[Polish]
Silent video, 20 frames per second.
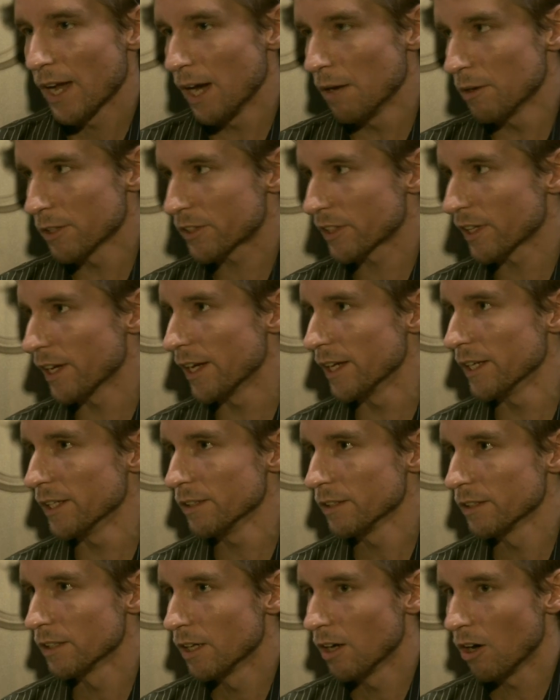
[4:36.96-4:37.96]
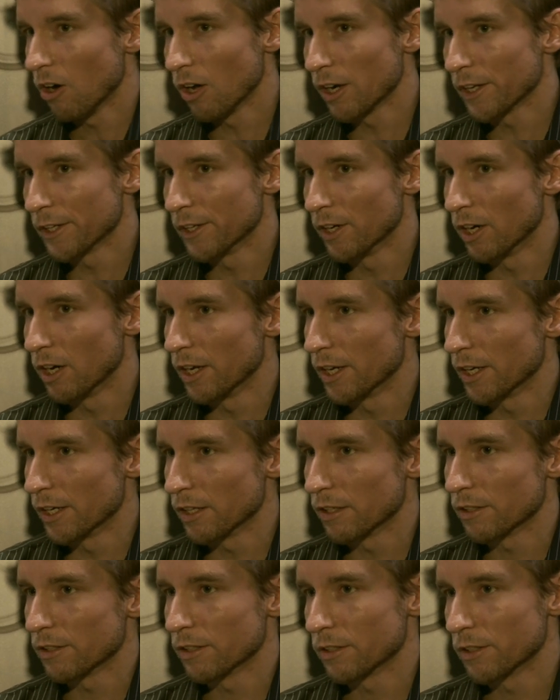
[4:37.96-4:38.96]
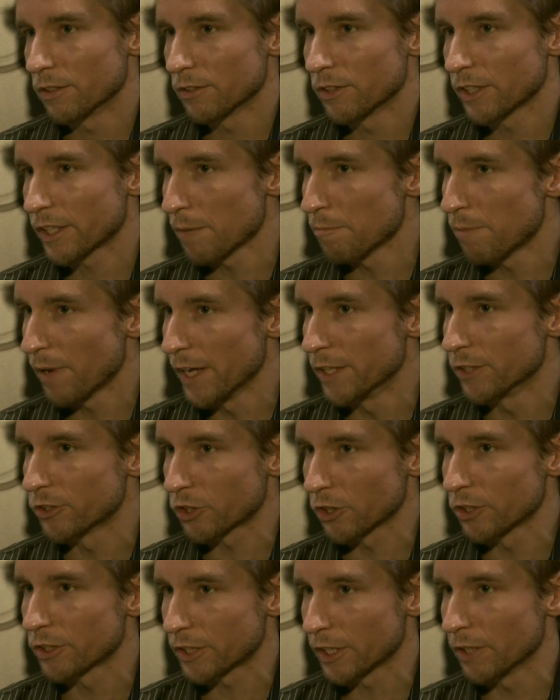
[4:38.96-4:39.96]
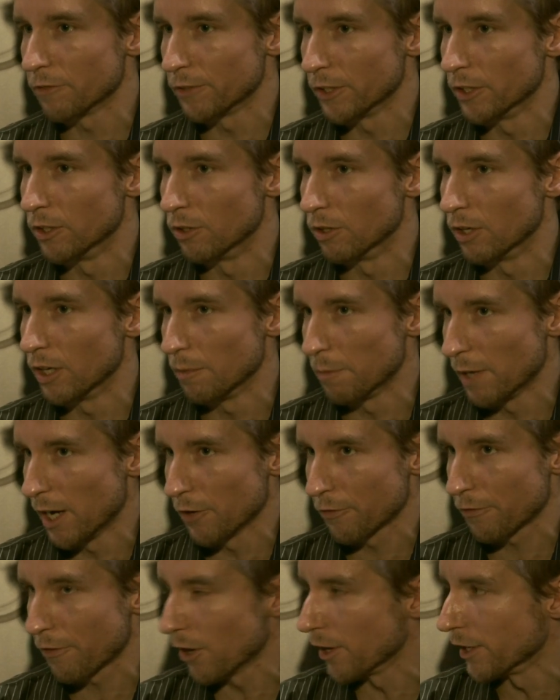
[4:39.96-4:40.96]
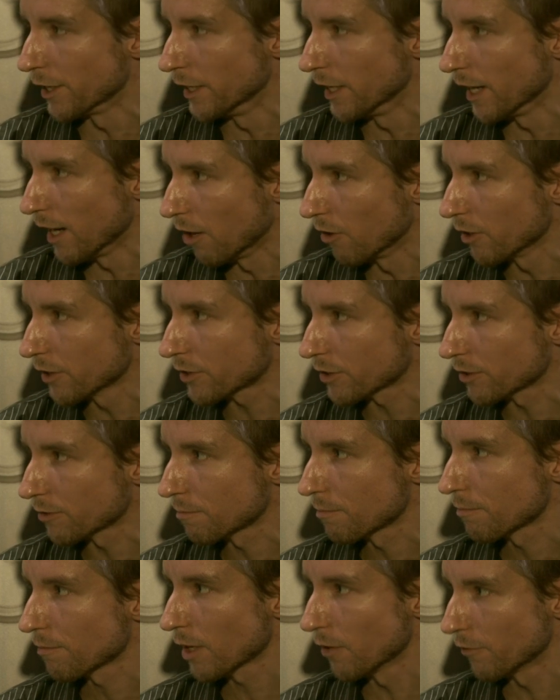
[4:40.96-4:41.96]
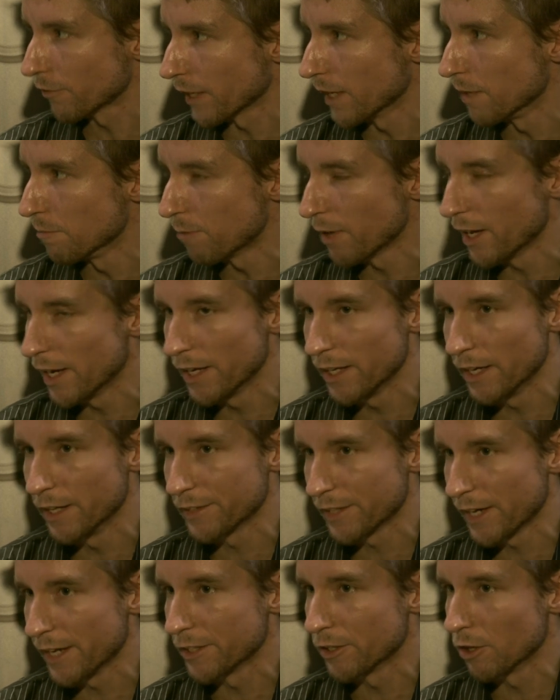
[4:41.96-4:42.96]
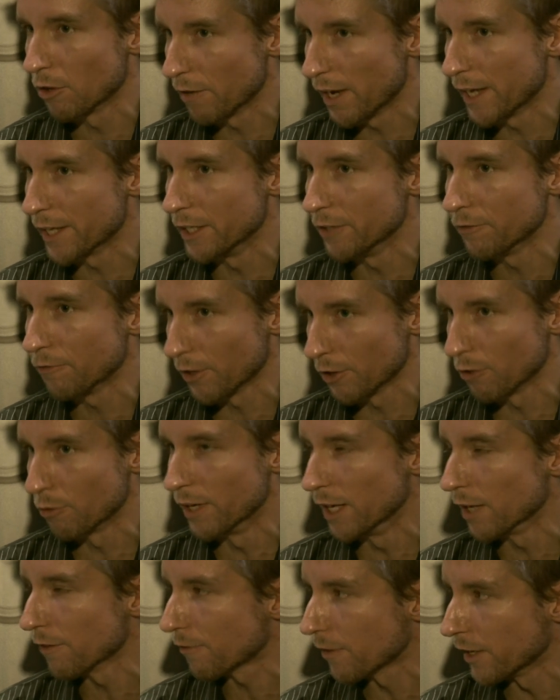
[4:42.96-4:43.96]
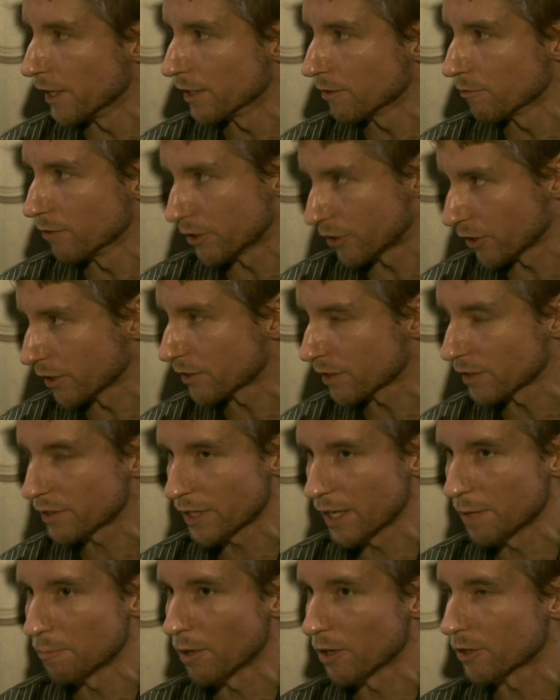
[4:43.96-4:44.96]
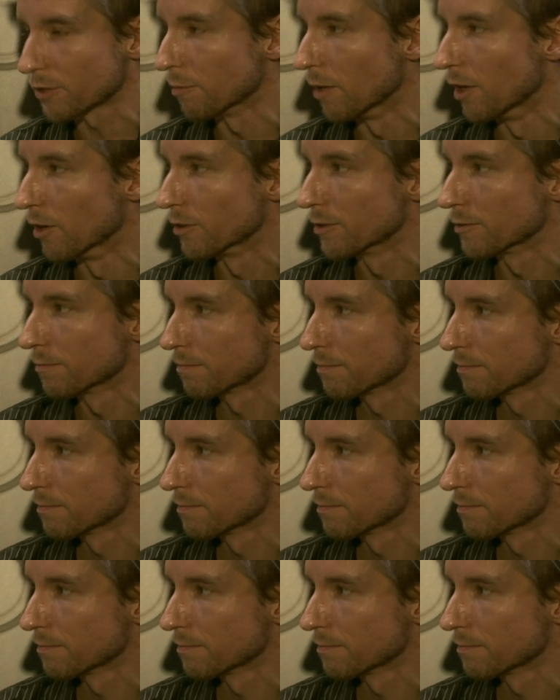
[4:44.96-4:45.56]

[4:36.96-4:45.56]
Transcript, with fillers: I would say, all in all, the campaign should give you about 30 hours of gameplay and then you're ready for the real thing, which is the sandbox mode.